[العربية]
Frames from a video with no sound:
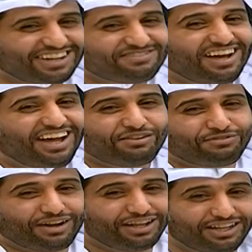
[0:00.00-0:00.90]
ما اعرف
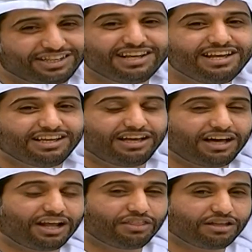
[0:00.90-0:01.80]
والله لا لا, لا
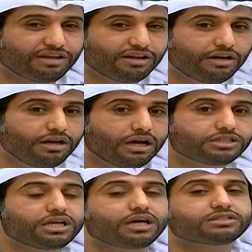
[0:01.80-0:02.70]
الشخص هذا الشخص الشخص